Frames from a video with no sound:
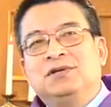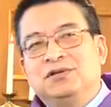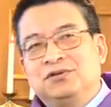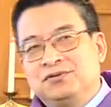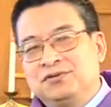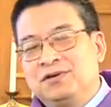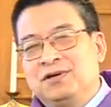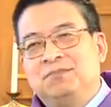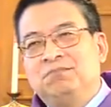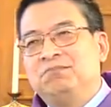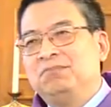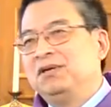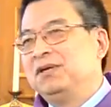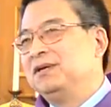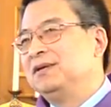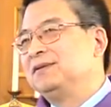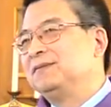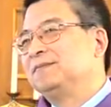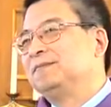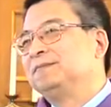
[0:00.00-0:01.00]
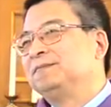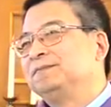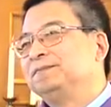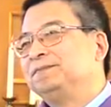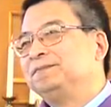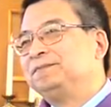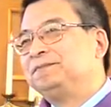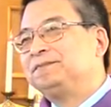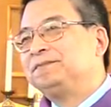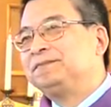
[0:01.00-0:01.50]
有的权柄。
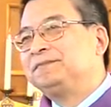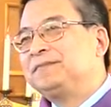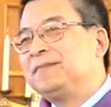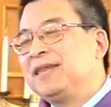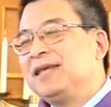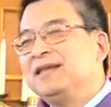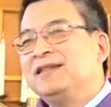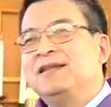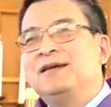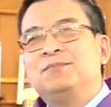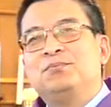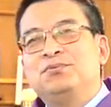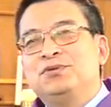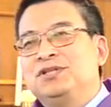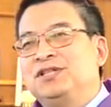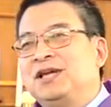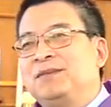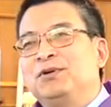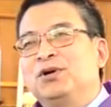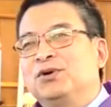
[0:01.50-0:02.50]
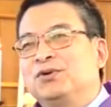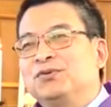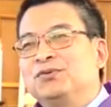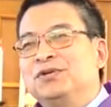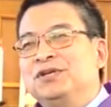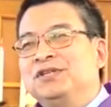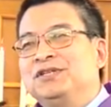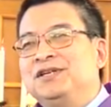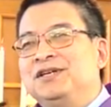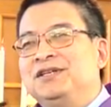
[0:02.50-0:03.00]
那不是代表
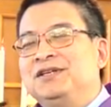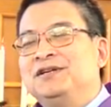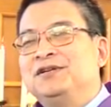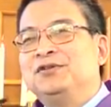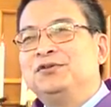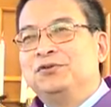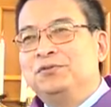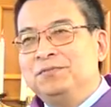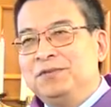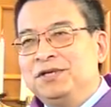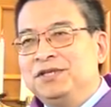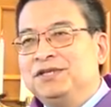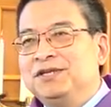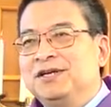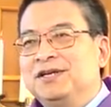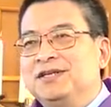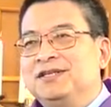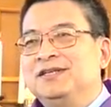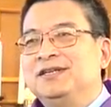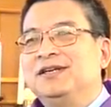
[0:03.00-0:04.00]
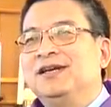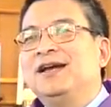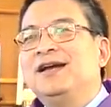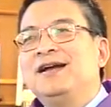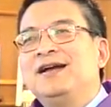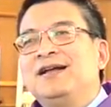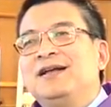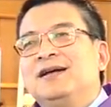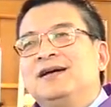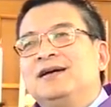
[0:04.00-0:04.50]
工人阶级和农民阶级，
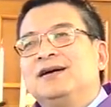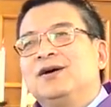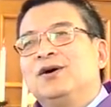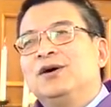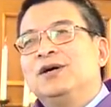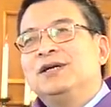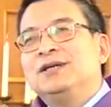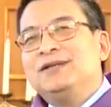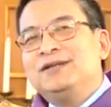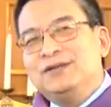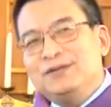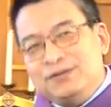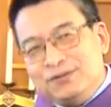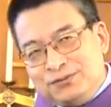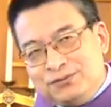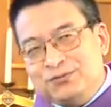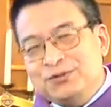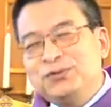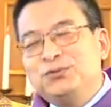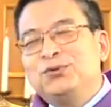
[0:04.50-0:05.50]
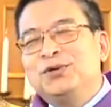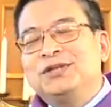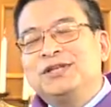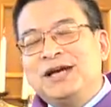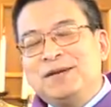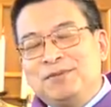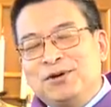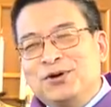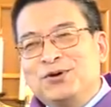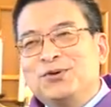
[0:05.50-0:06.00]
最多
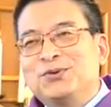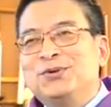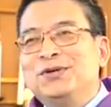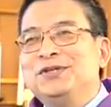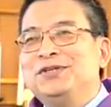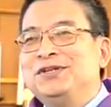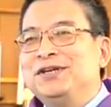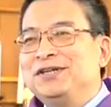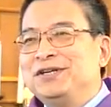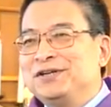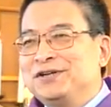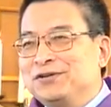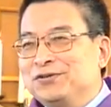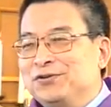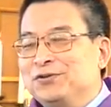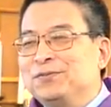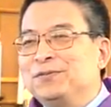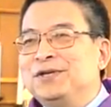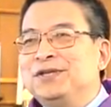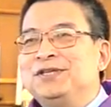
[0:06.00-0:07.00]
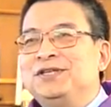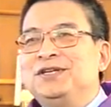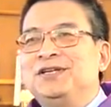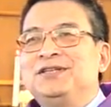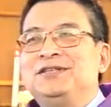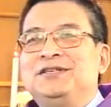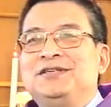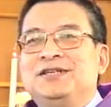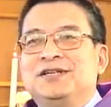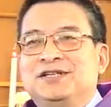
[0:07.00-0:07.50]
代表工人阶级和农民
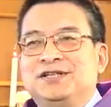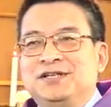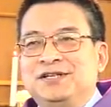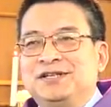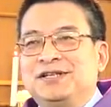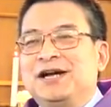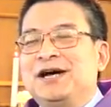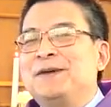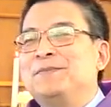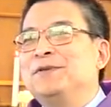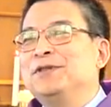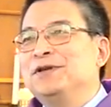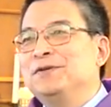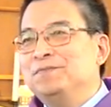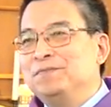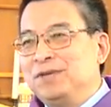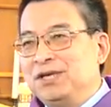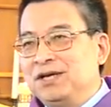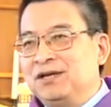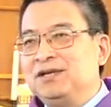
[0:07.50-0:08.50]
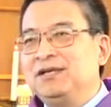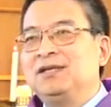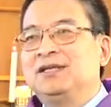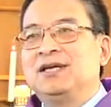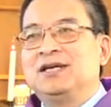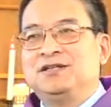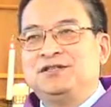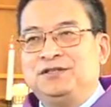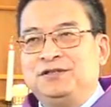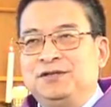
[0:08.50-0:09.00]
阶级，也是以他们的名义
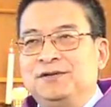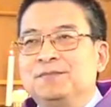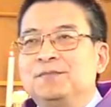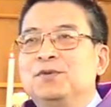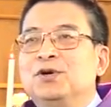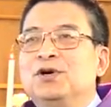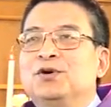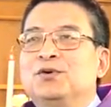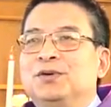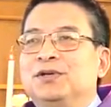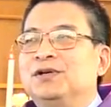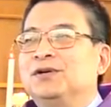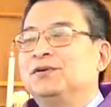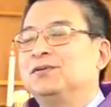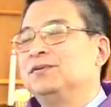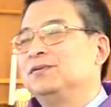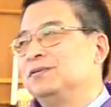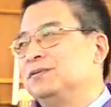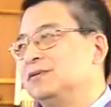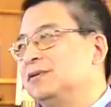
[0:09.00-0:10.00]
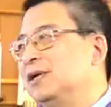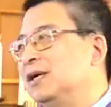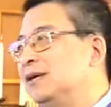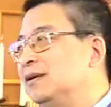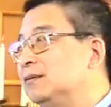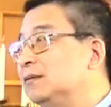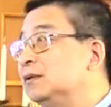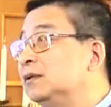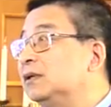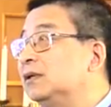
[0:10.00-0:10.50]
在行魔鬼的工作。
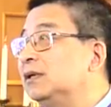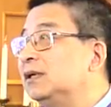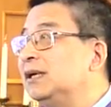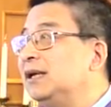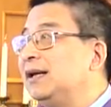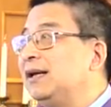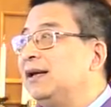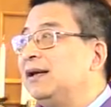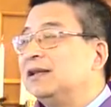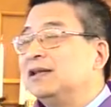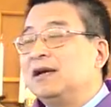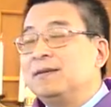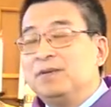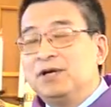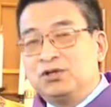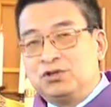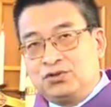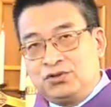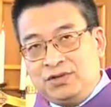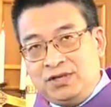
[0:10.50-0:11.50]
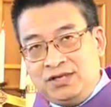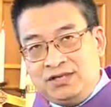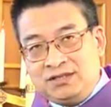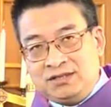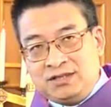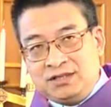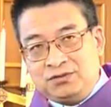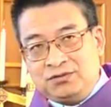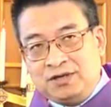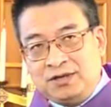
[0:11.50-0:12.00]
他把锤
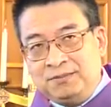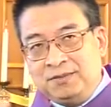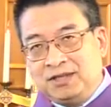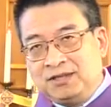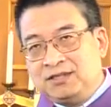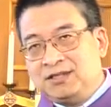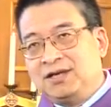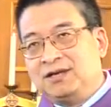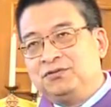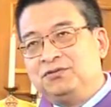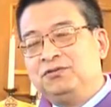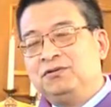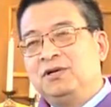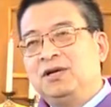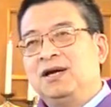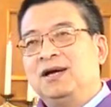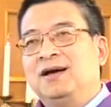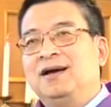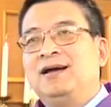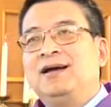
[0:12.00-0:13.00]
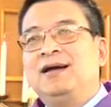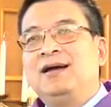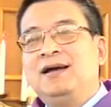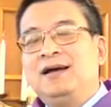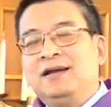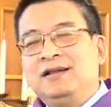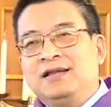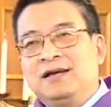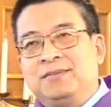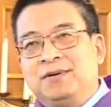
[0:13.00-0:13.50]
子的权柄抢去了，
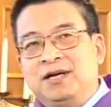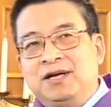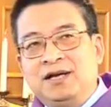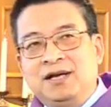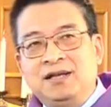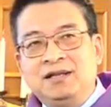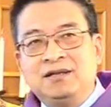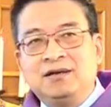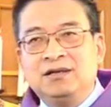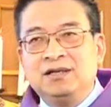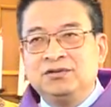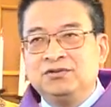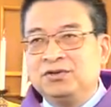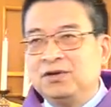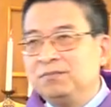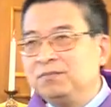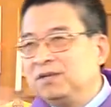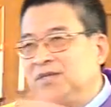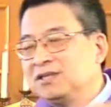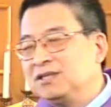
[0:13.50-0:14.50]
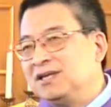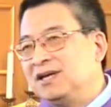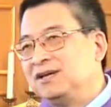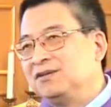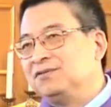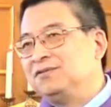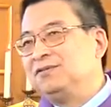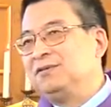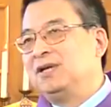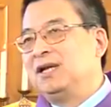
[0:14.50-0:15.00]
他把镰刀的权柄
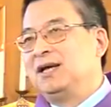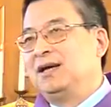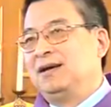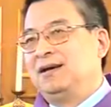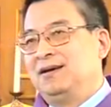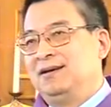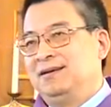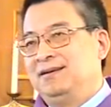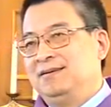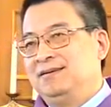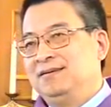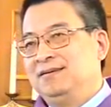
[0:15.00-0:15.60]
抢去了，